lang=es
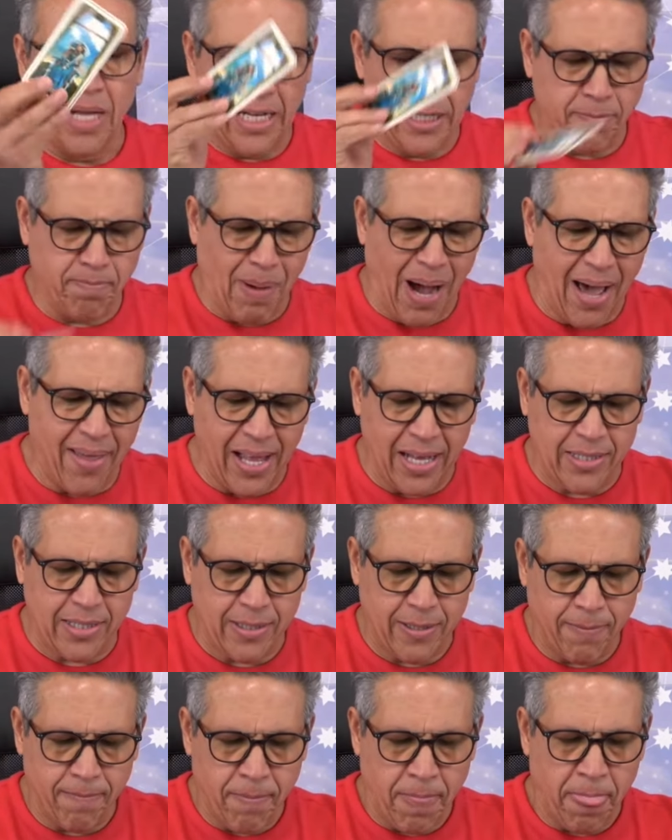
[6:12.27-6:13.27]

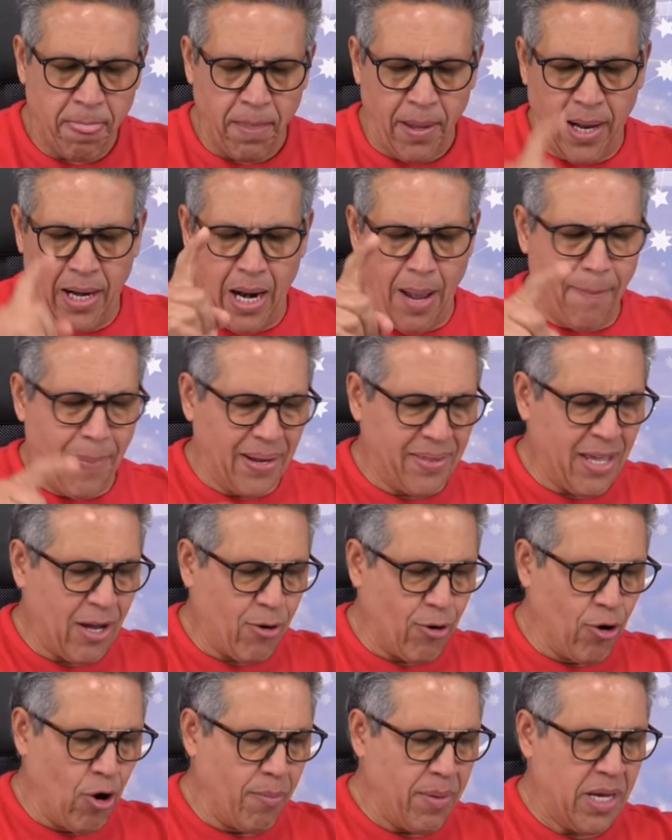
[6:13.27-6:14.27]
Espadas en la parte
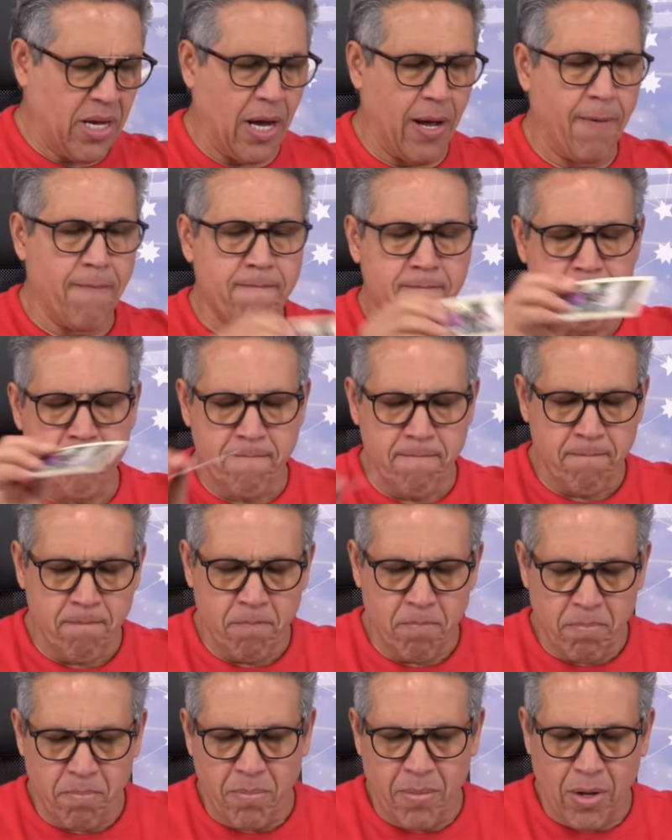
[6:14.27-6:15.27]
económica,
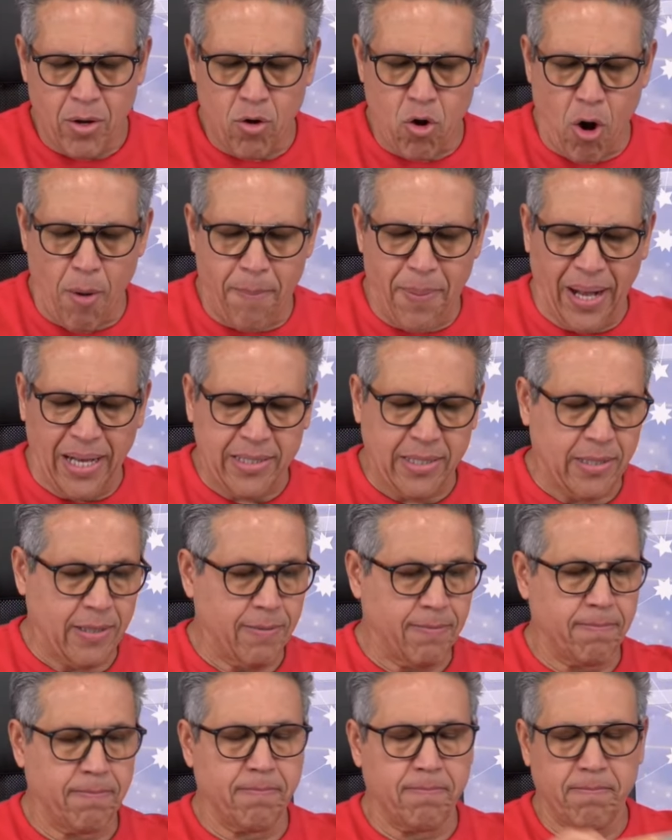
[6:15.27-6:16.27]

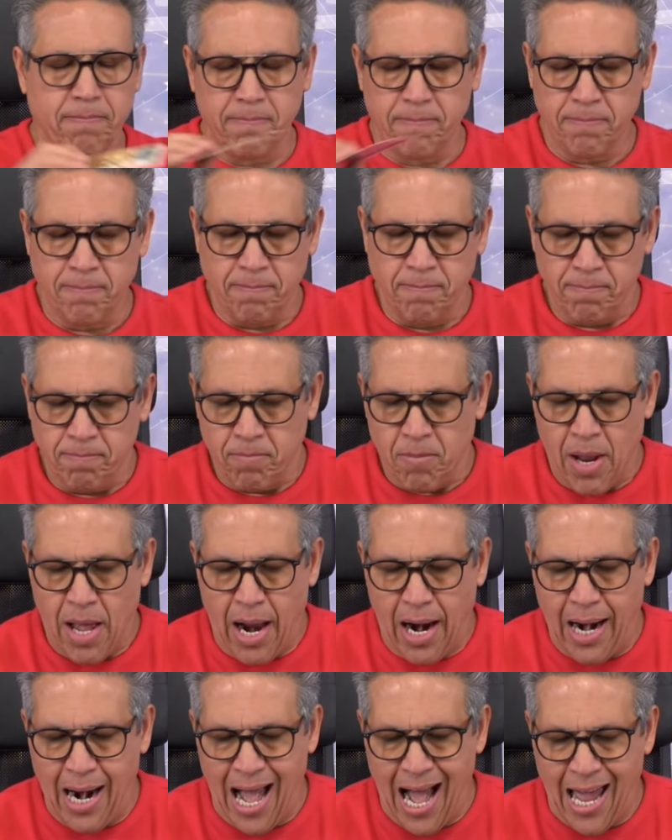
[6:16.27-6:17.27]
copas,
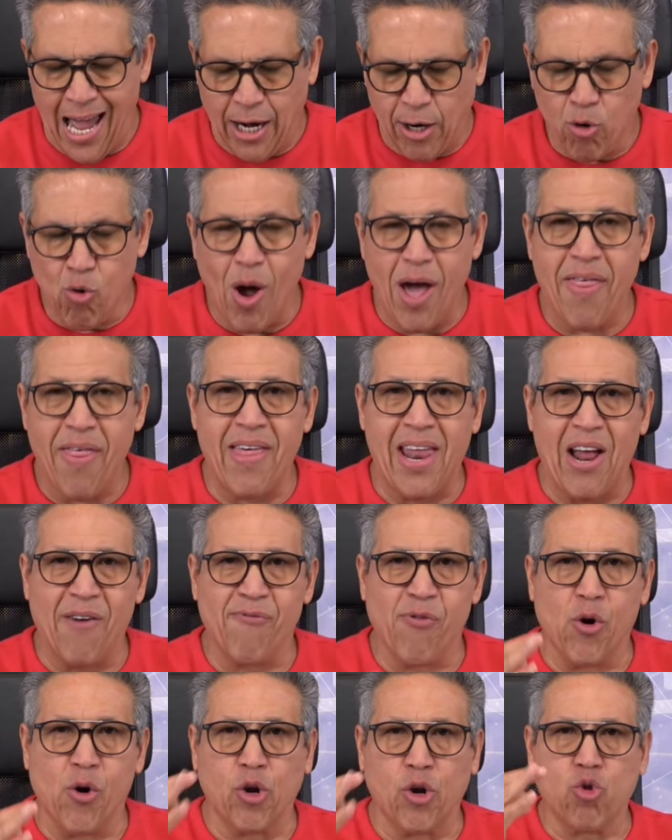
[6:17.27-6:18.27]
la rueda de la
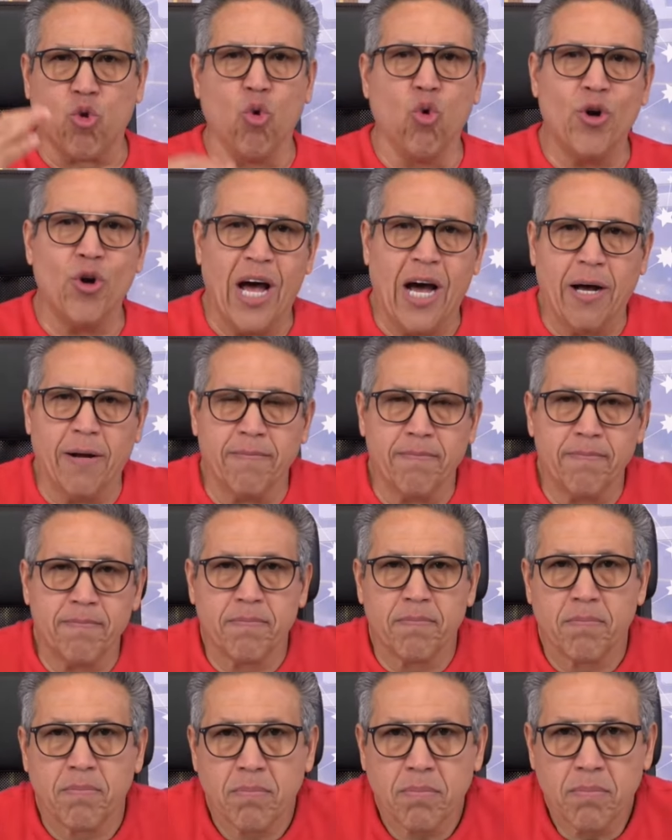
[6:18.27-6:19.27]
fortuna.
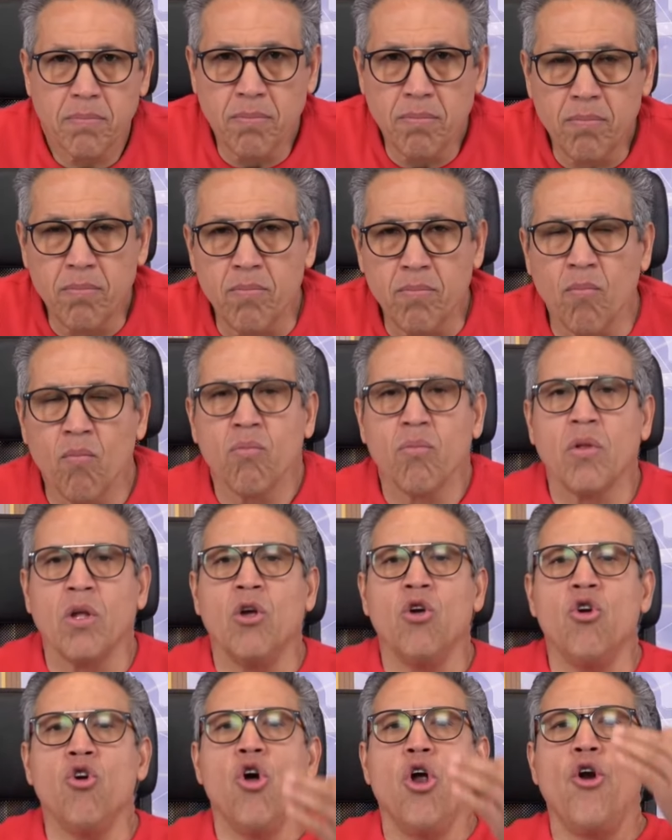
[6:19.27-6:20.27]

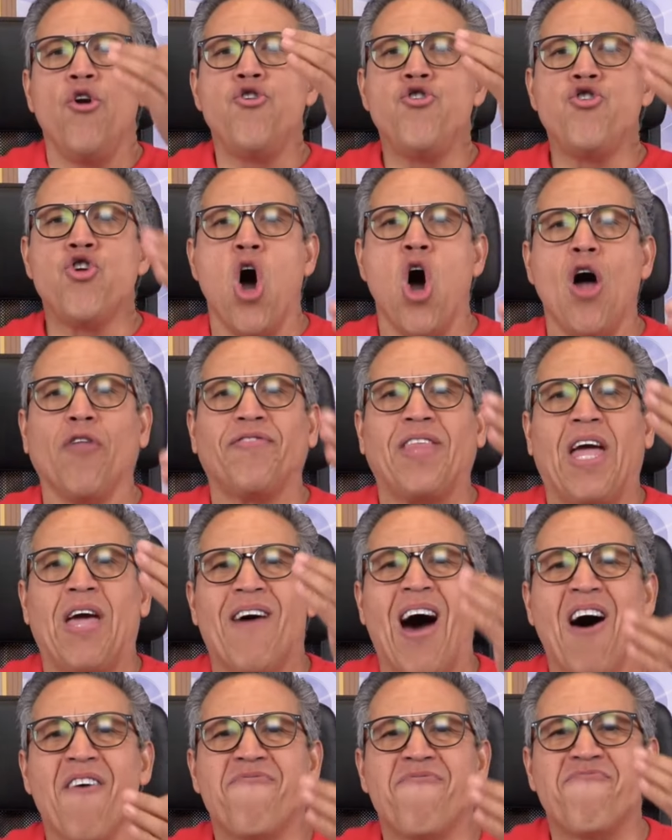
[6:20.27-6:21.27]
No te
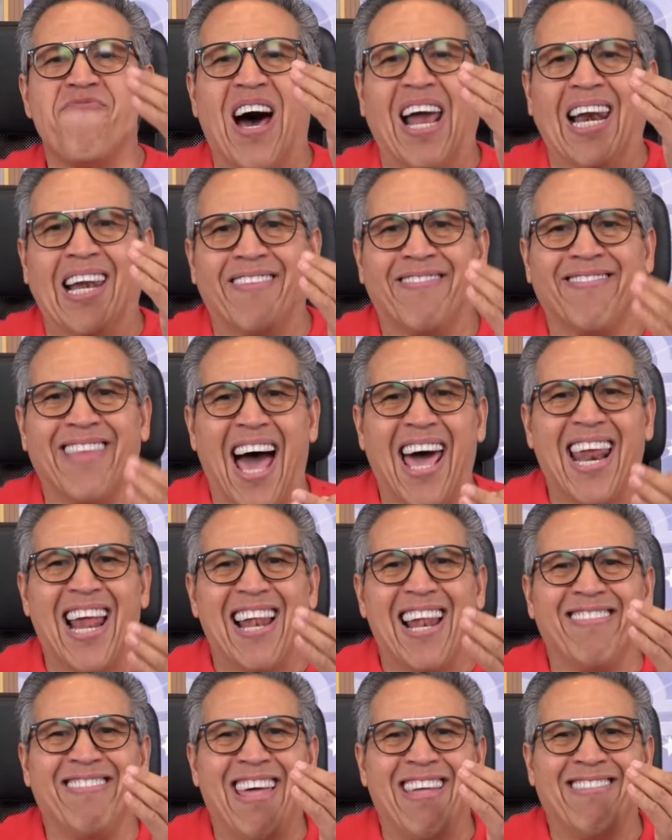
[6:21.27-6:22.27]
va a faltar
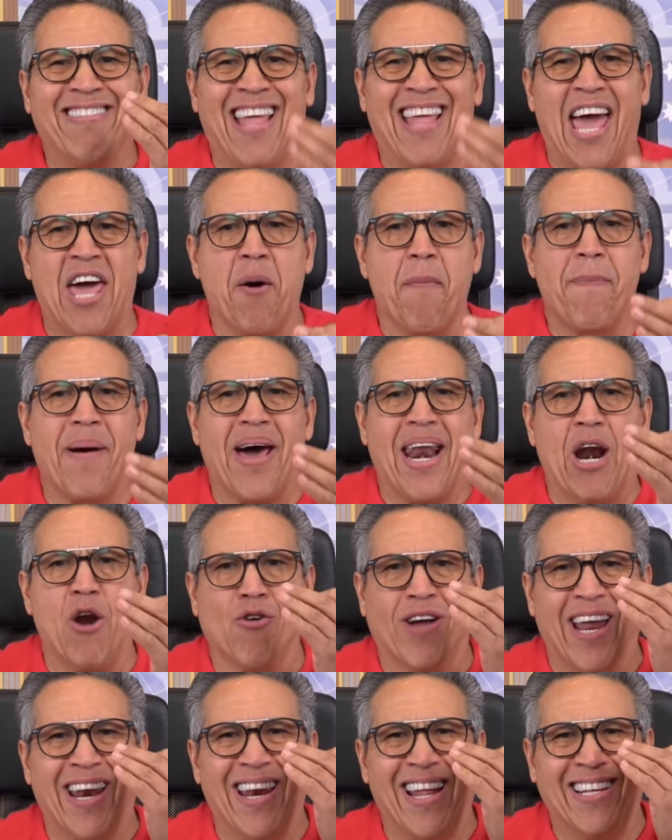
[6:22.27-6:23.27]
el dinero para
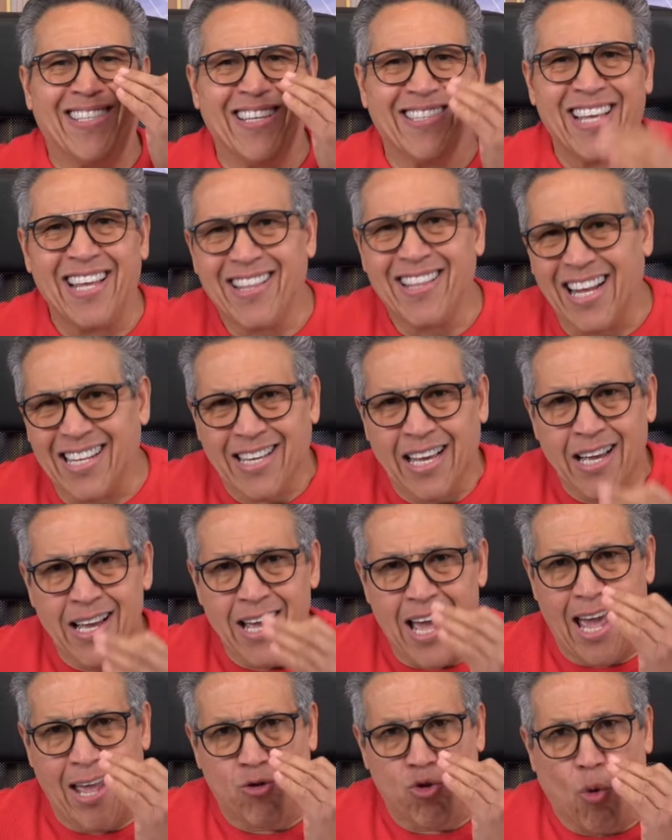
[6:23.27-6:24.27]
lo que necesites
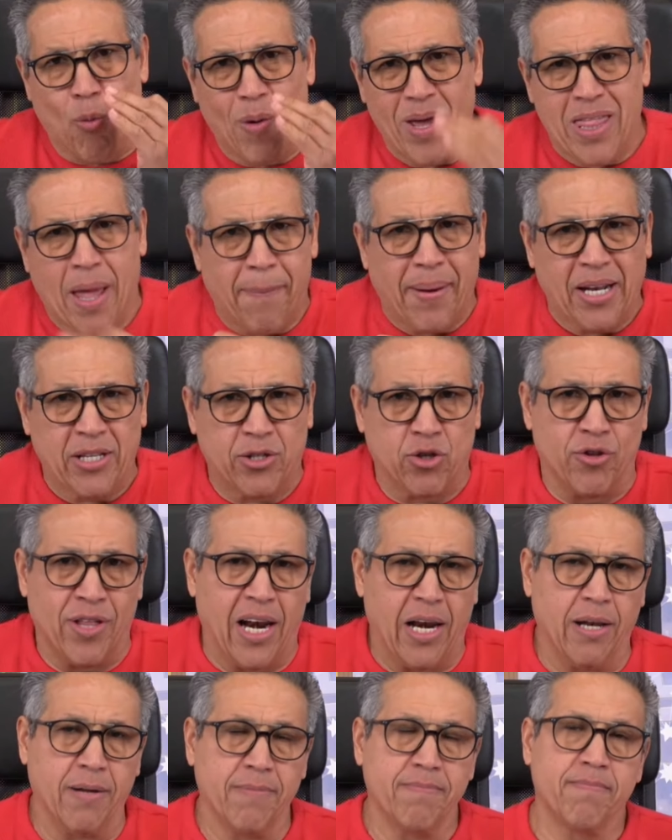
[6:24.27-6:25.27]
en tu vida
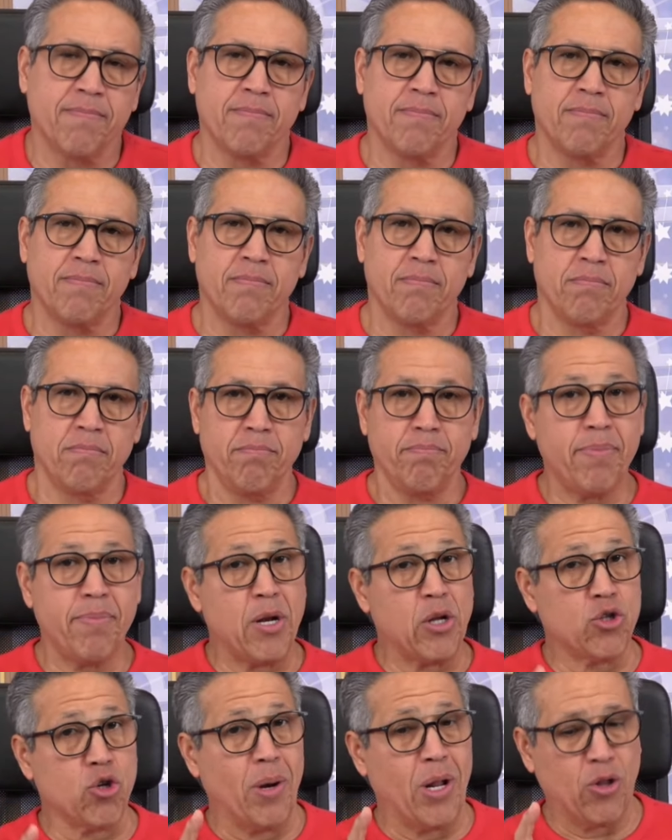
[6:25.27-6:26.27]
personal,
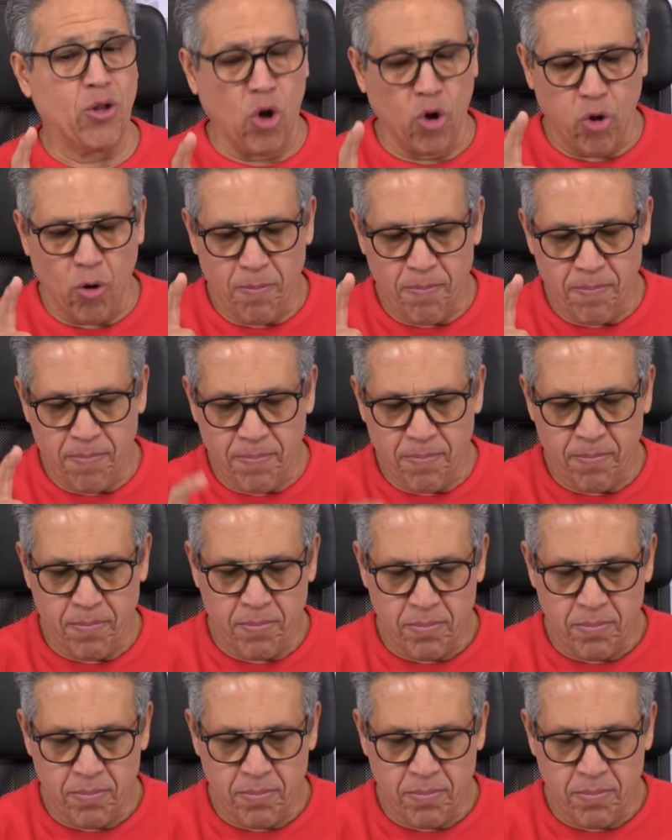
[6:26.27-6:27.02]
pero sobre todo